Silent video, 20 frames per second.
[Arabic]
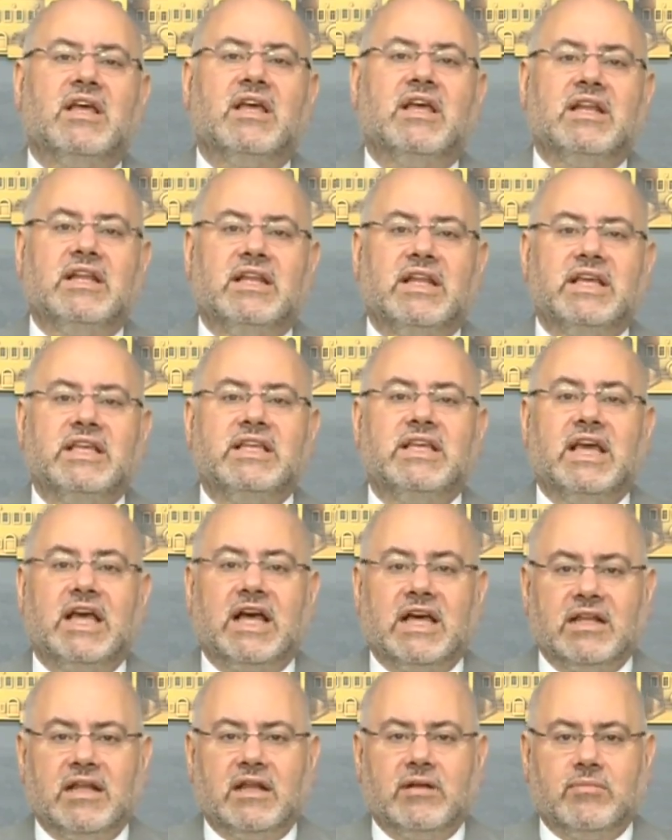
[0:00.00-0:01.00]
اللي هي
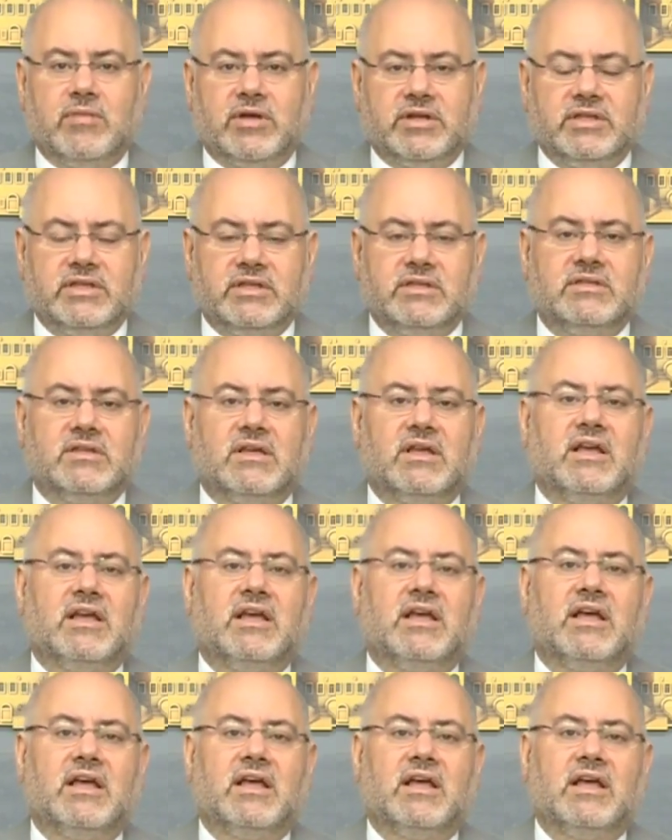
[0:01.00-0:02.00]
على المريض
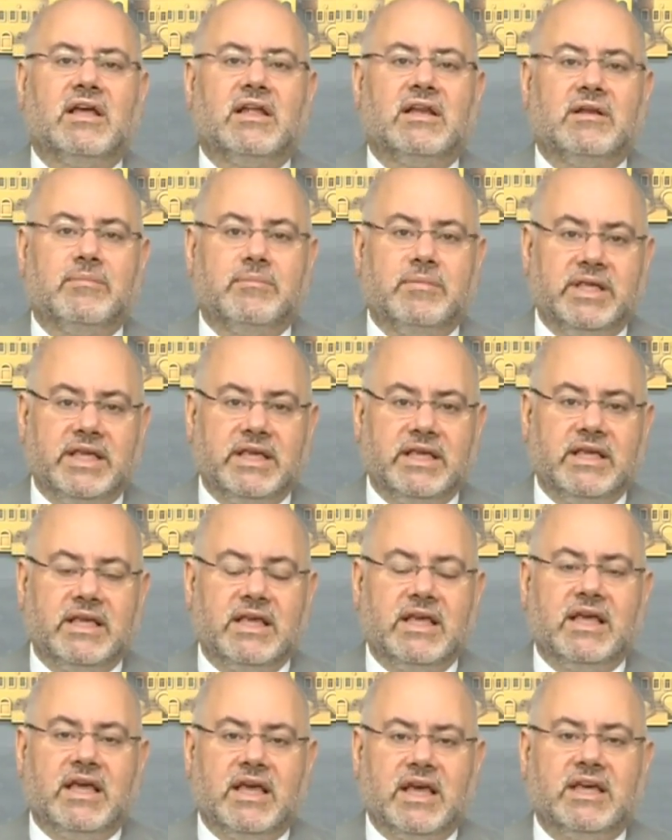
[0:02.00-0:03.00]
آه،
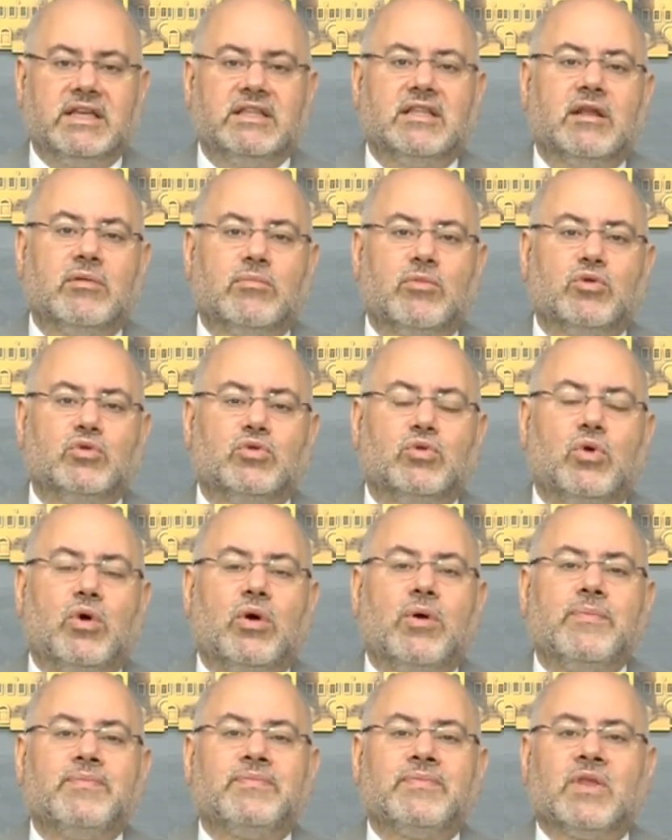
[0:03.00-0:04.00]
بهذا الموضوع